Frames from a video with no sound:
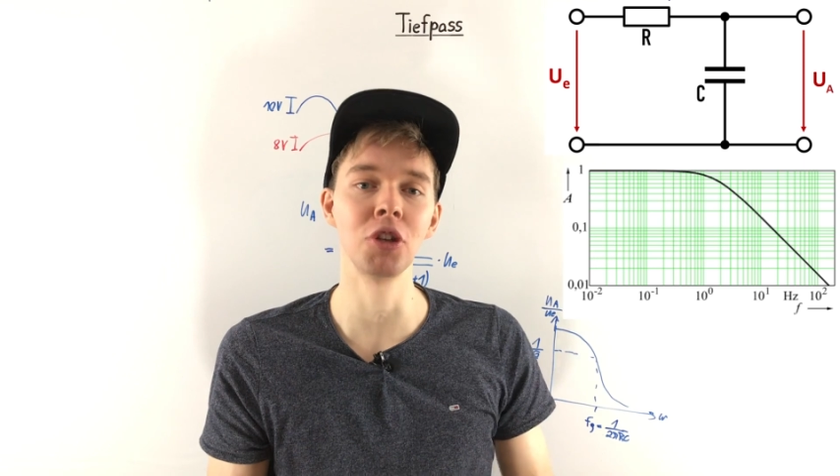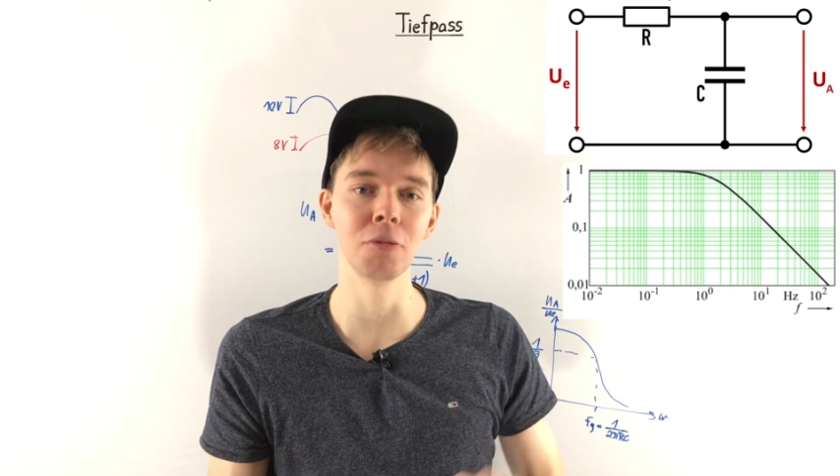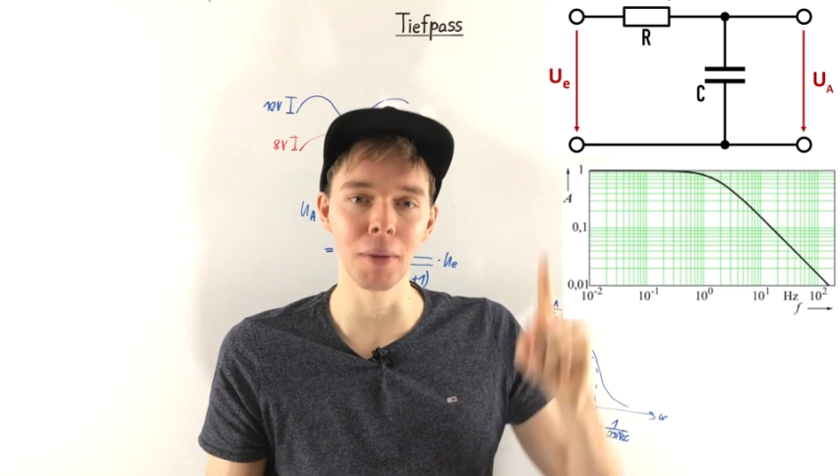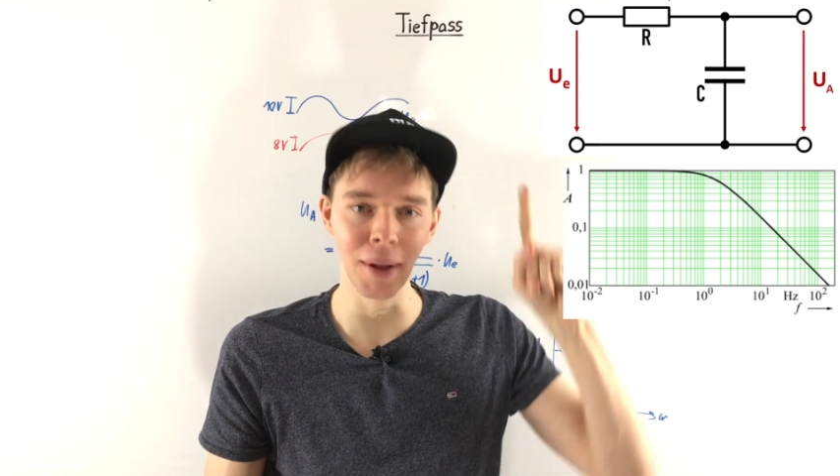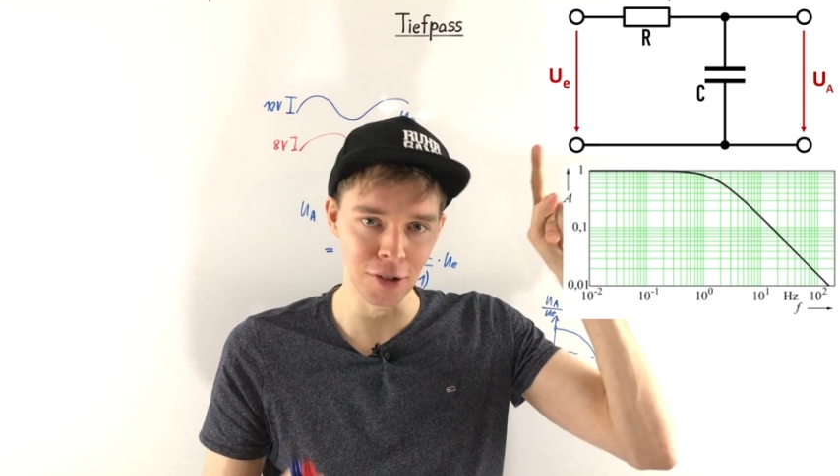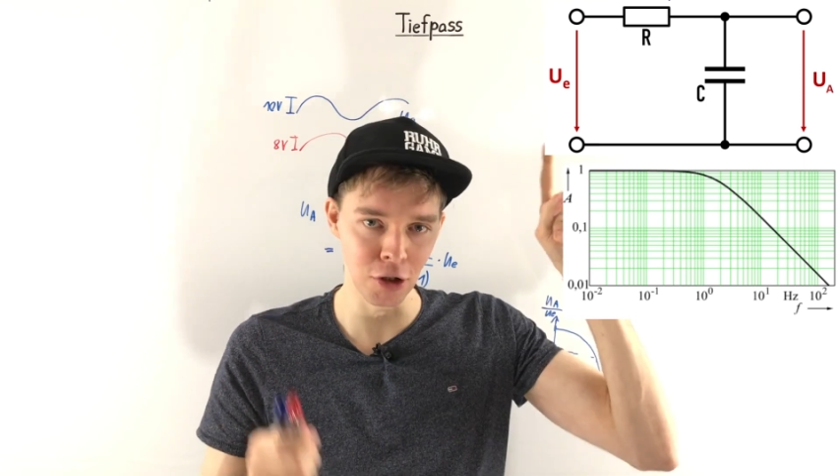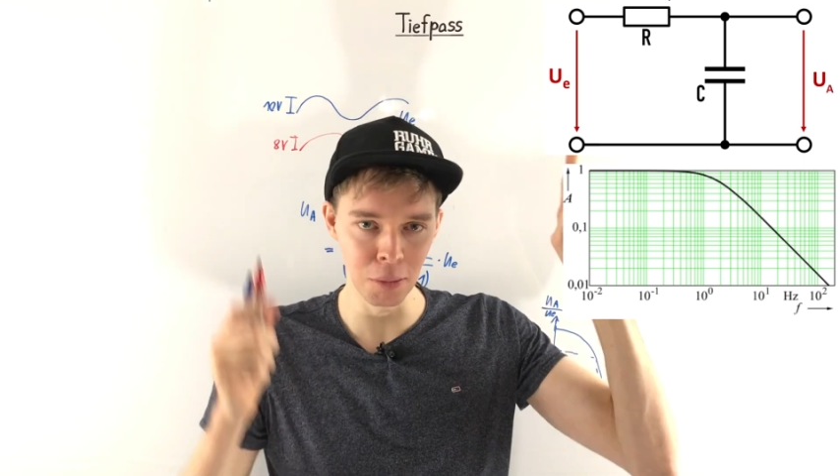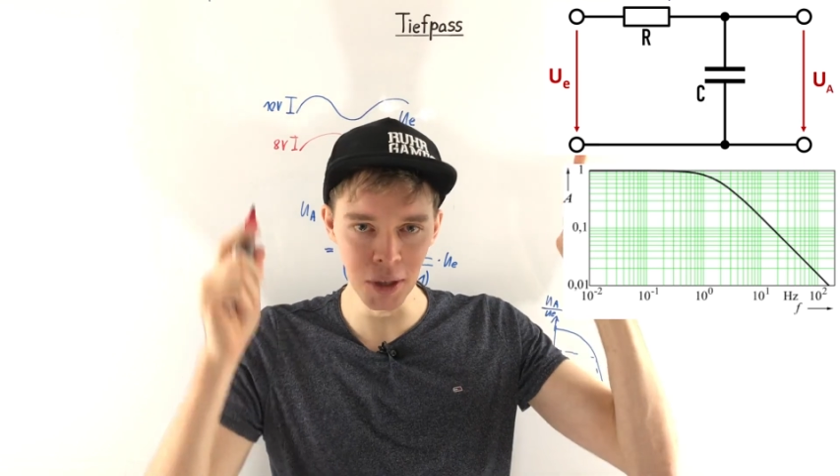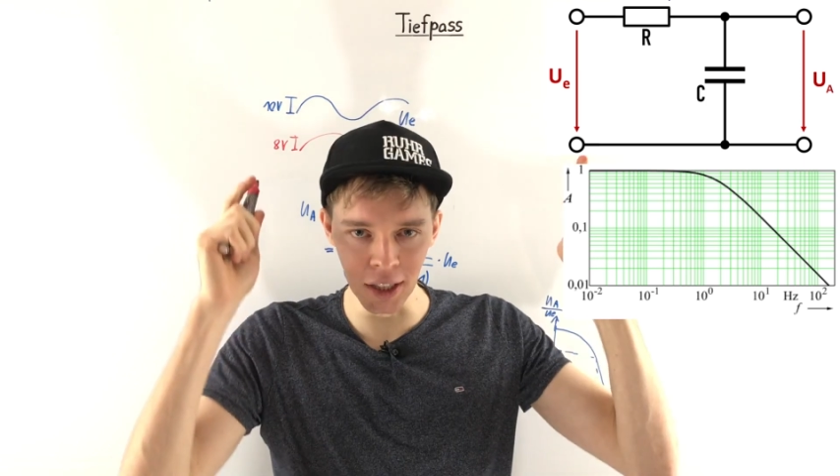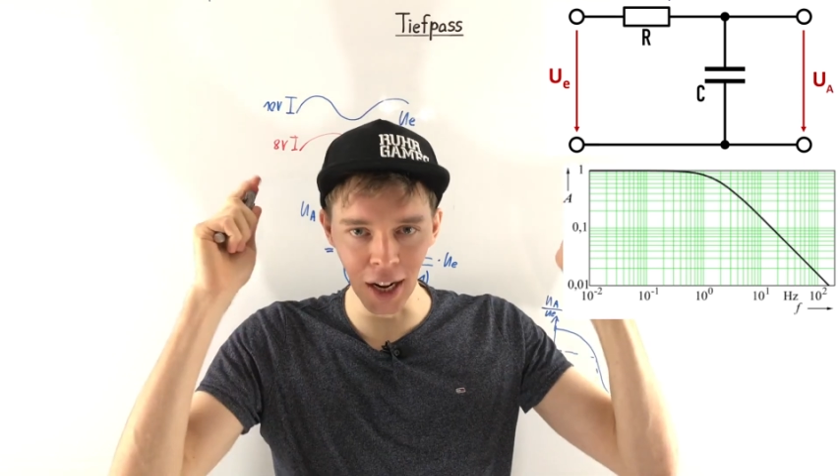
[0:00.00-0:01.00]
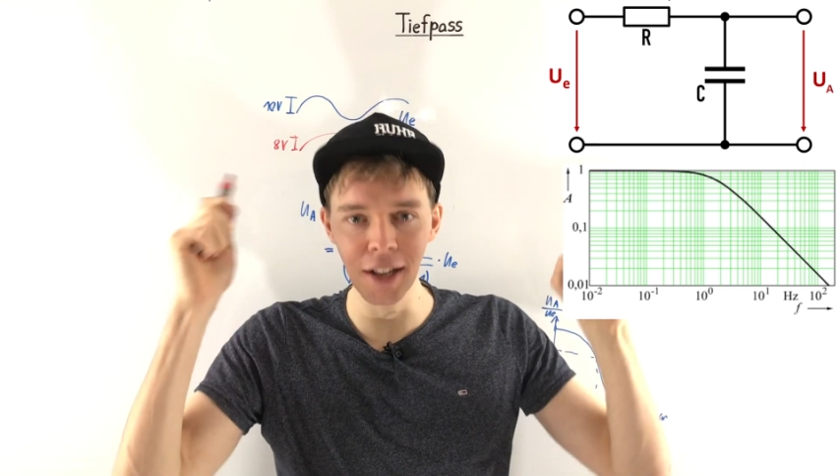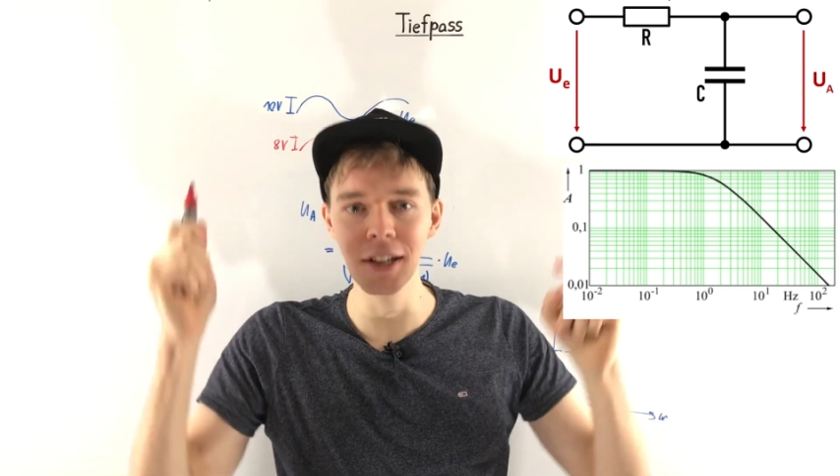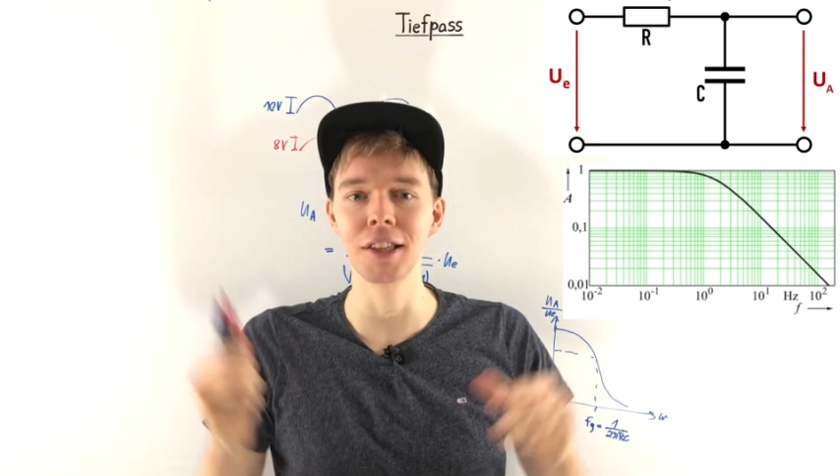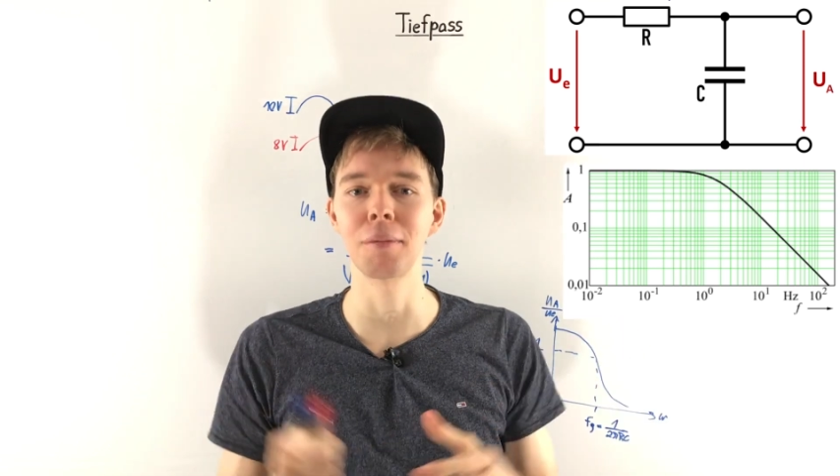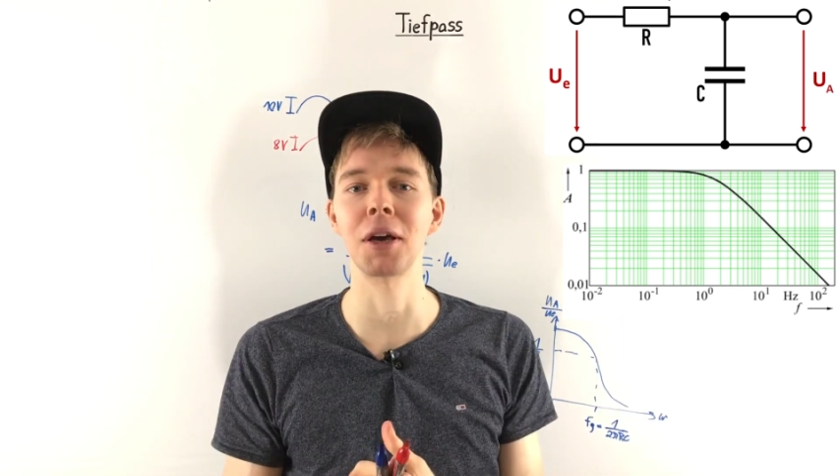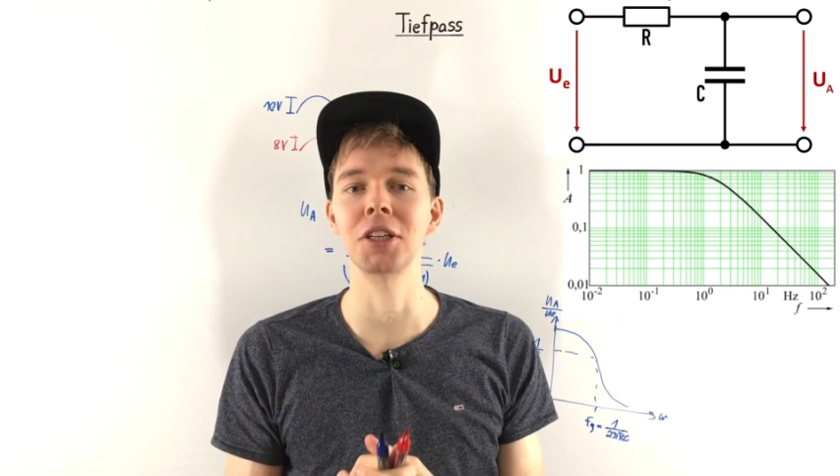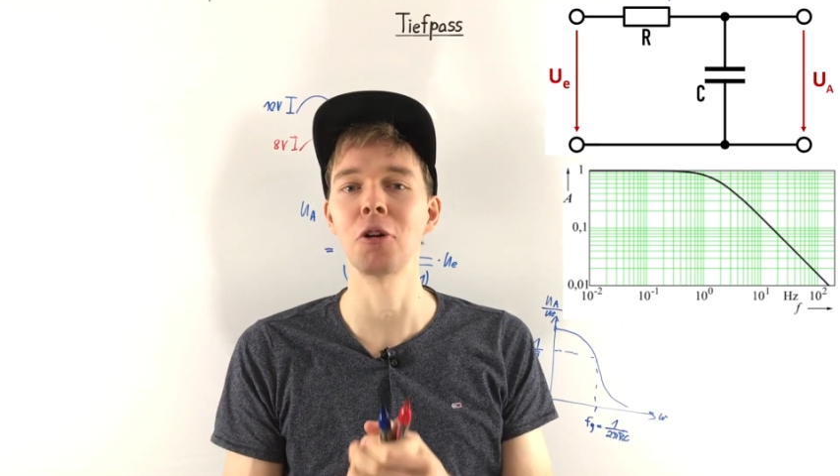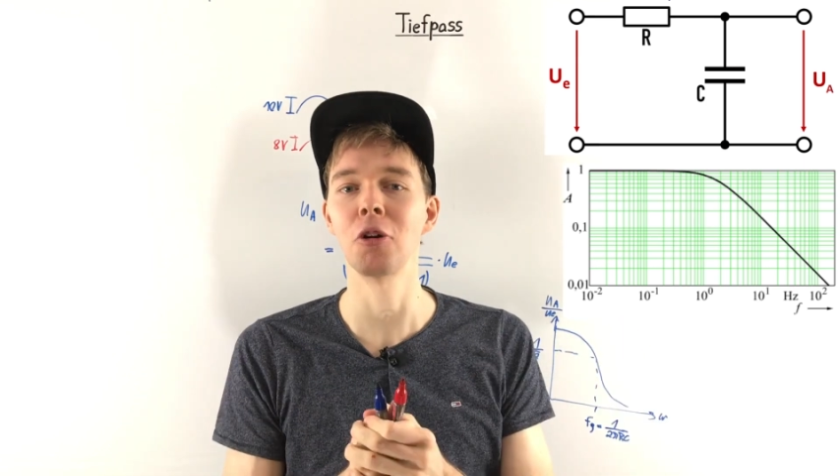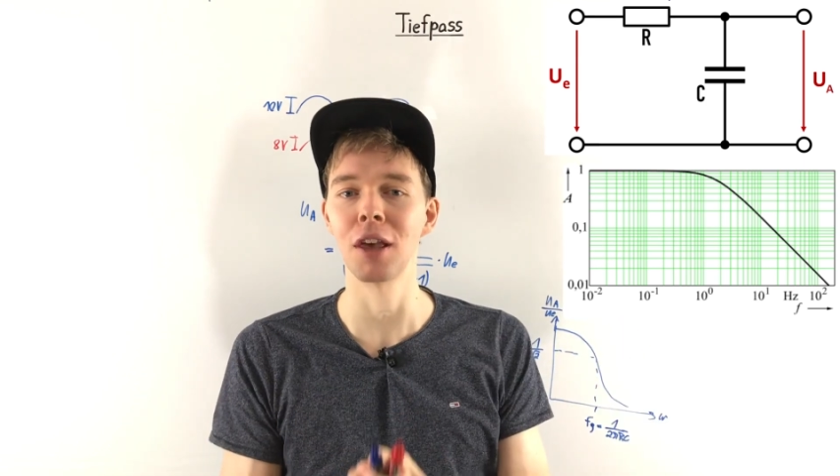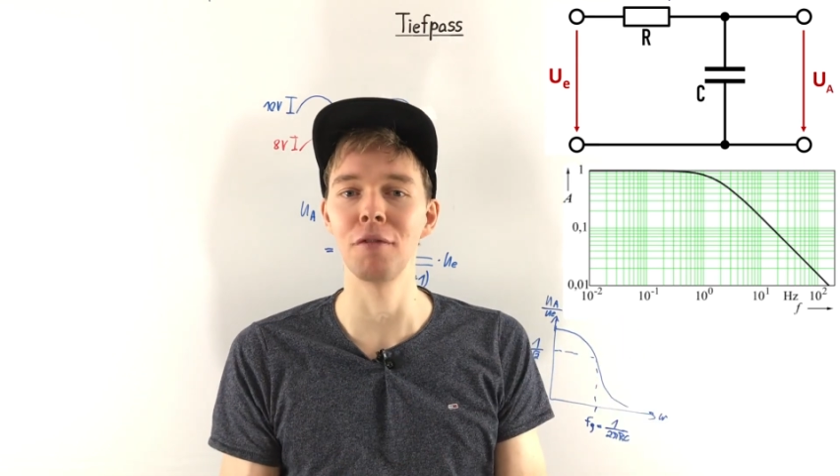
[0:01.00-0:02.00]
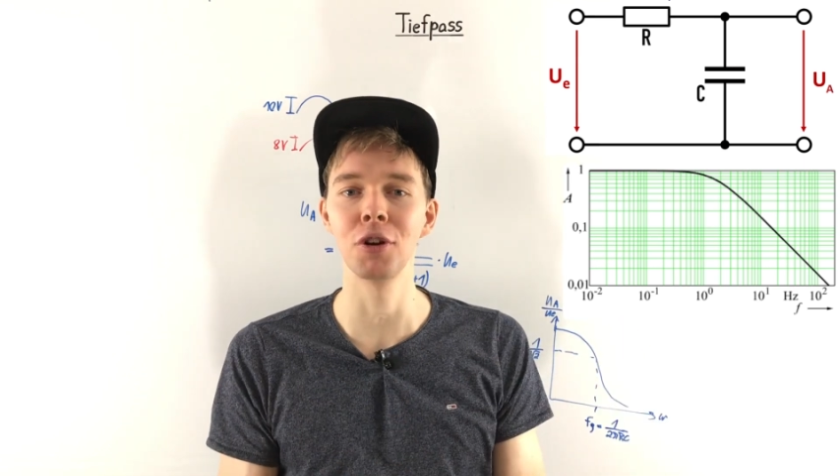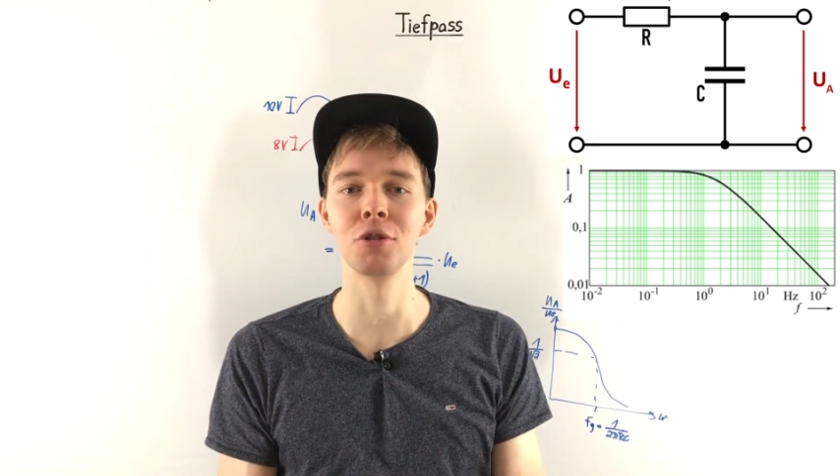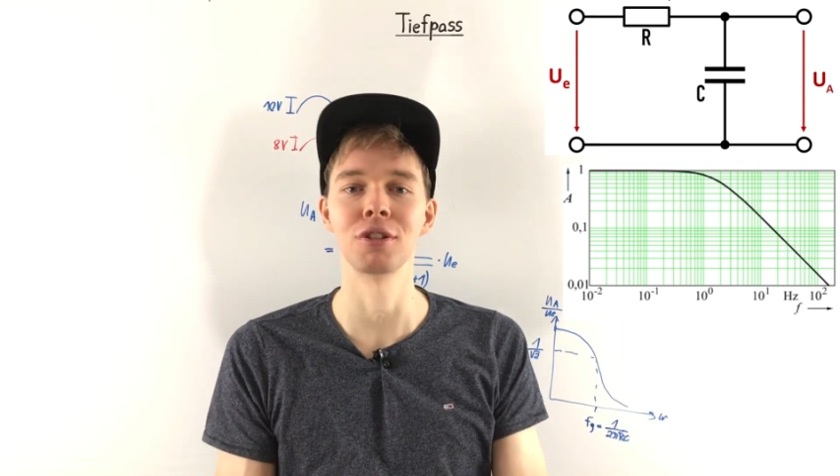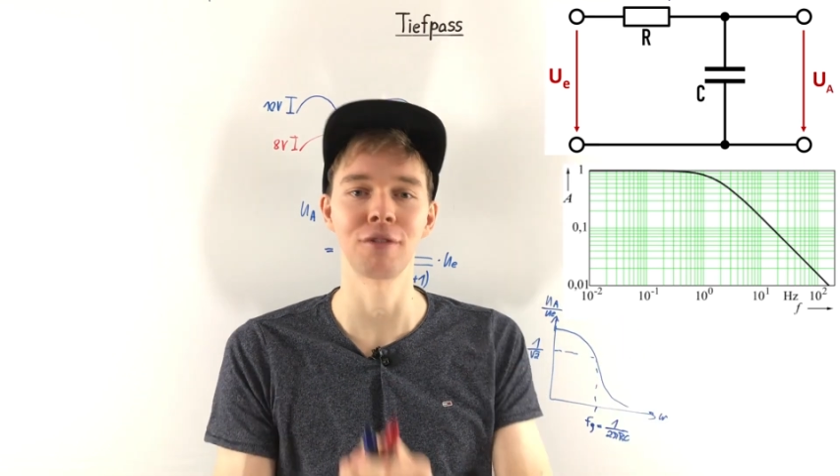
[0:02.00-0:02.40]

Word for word: hier meinen Matze mi kanal Da mache ich auch Online-Videos.